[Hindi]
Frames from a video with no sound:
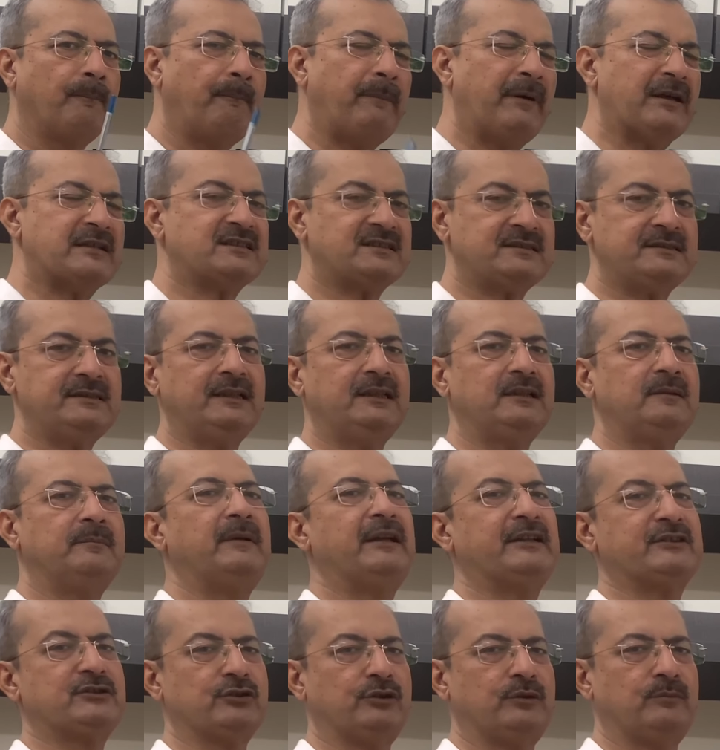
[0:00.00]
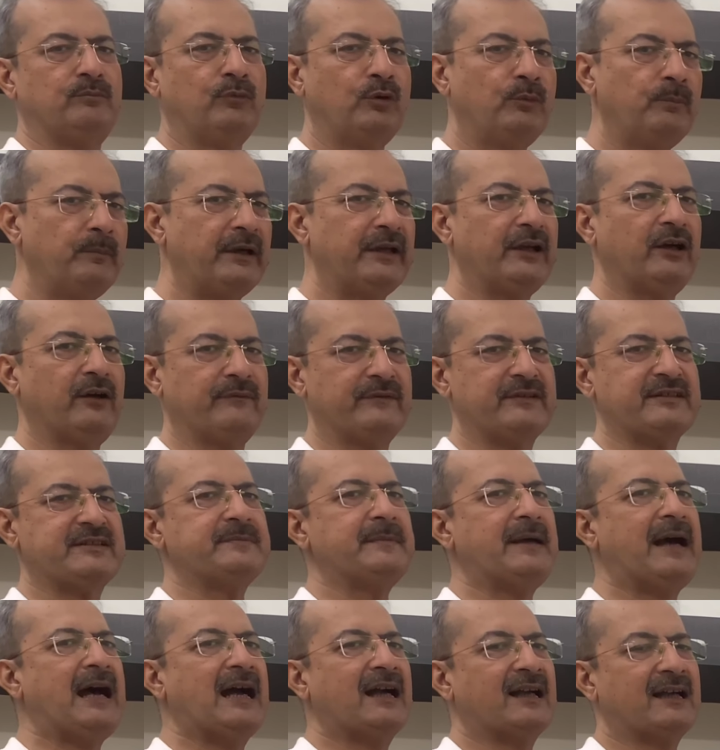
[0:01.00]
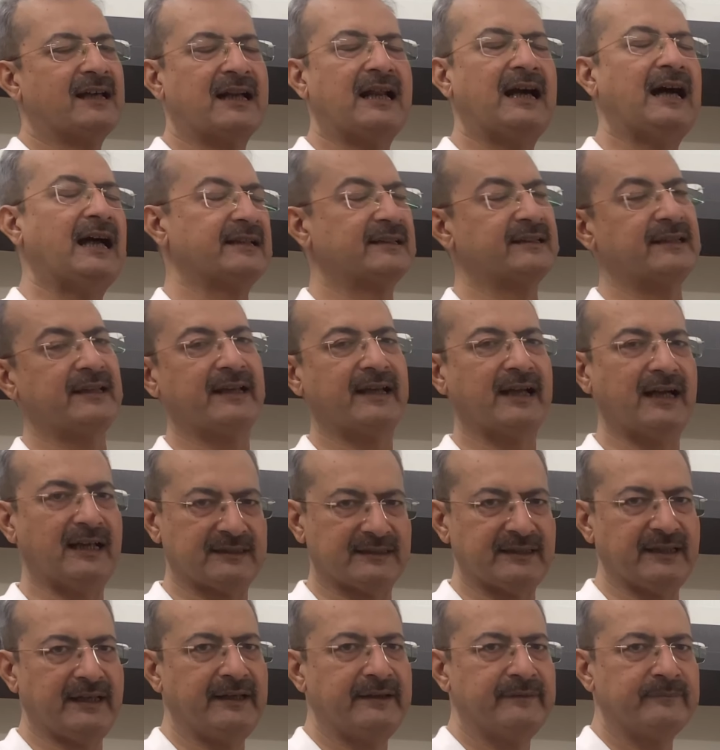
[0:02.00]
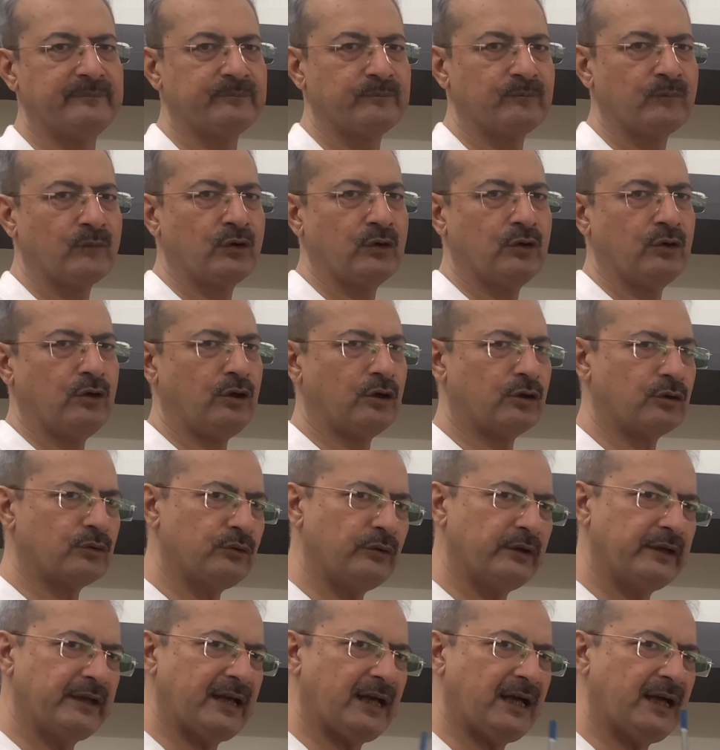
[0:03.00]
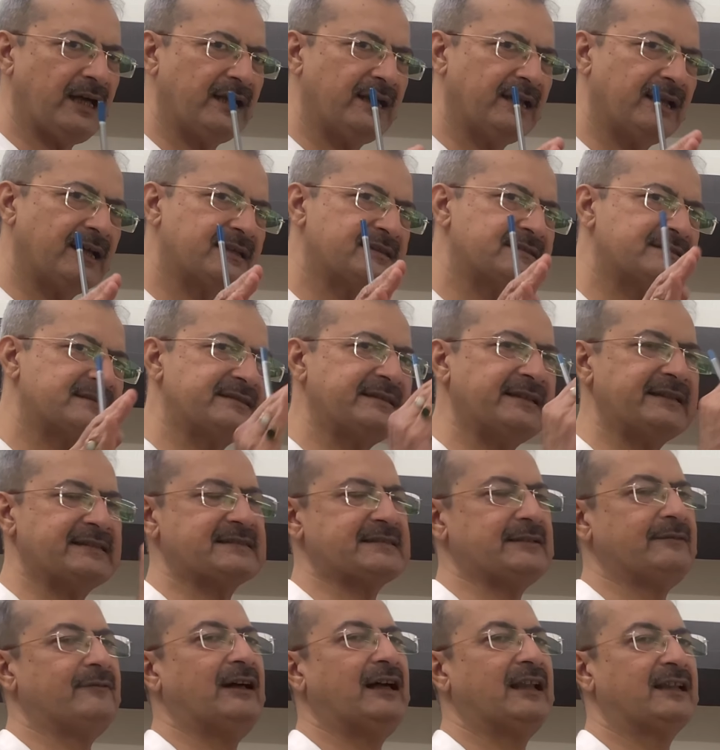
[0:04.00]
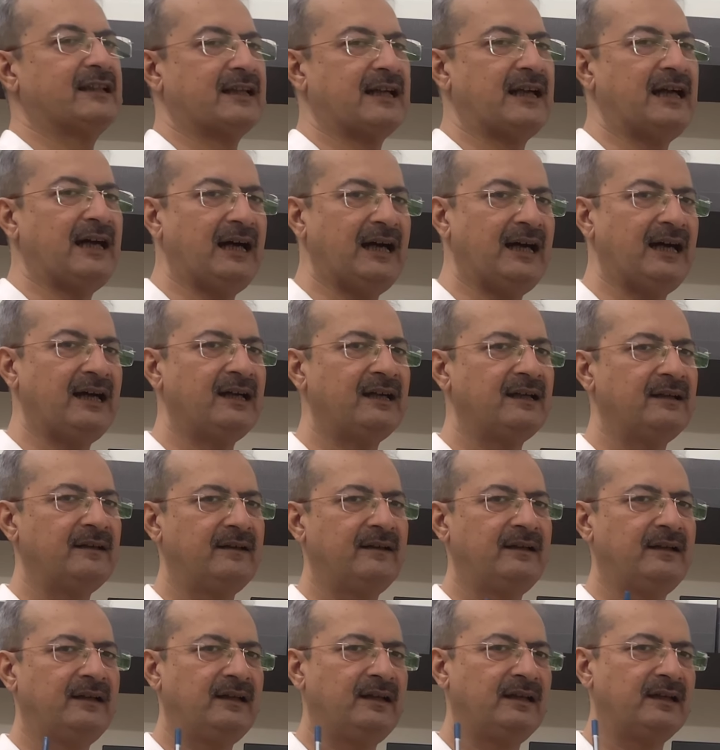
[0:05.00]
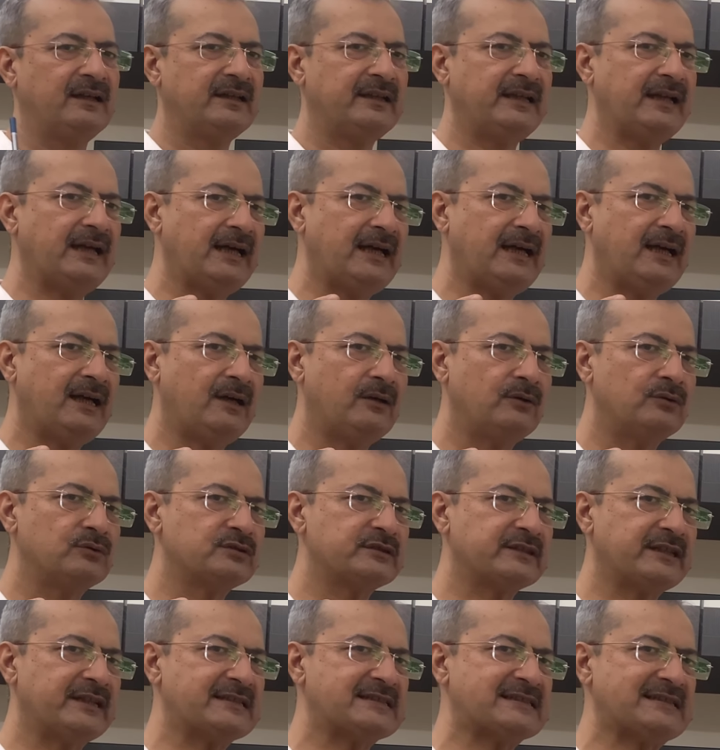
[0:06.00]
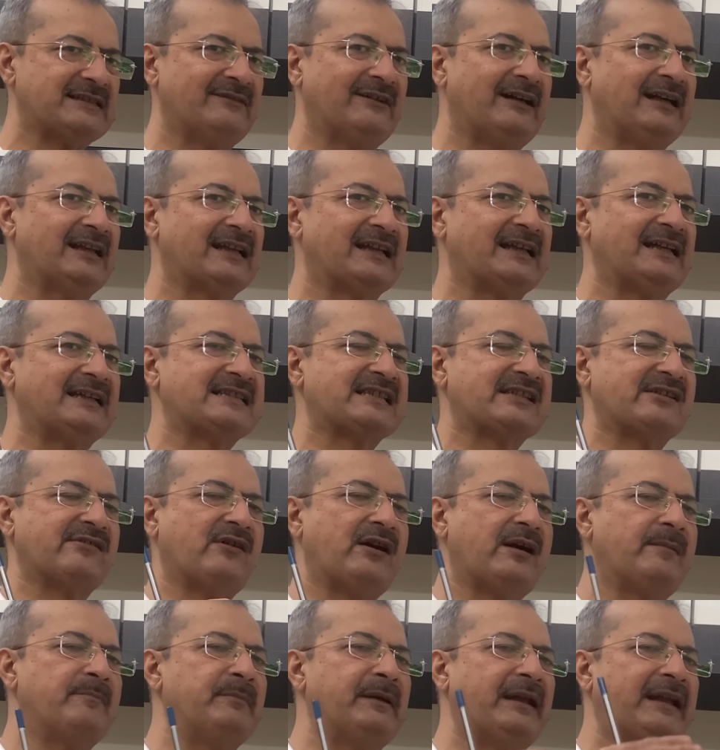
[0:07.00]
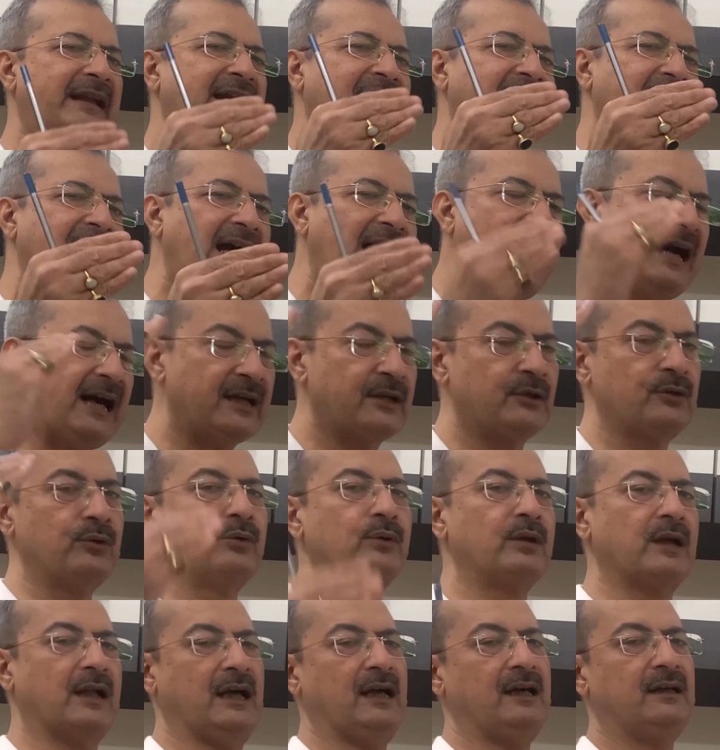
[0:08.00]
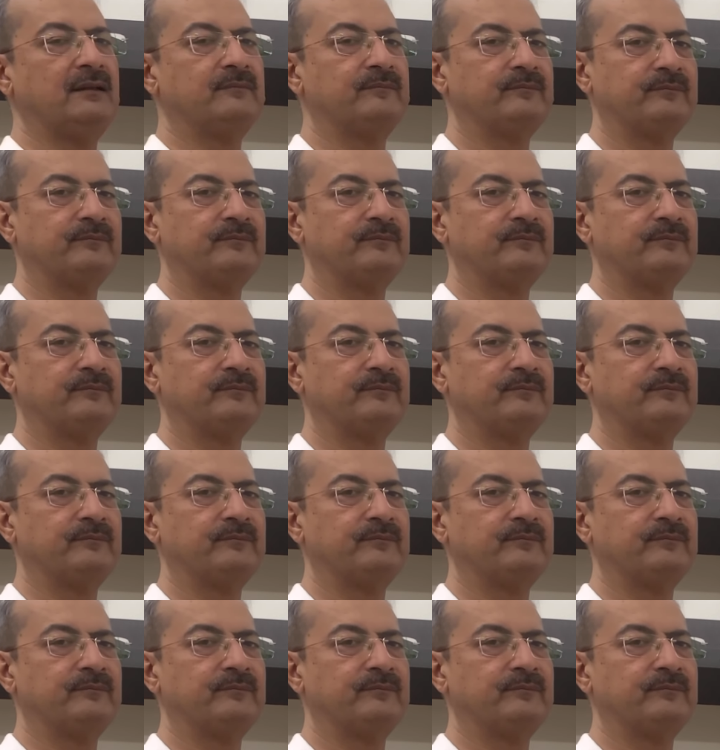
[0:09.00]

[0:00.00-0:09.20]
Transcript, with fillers: पर्सनल में जो मुंबई ऑफिस में आकर हाथ दिखाता है और कोई अलग से सवाल रहा या उसके सवाल का जवाब मैंने कहाँ ढूंढा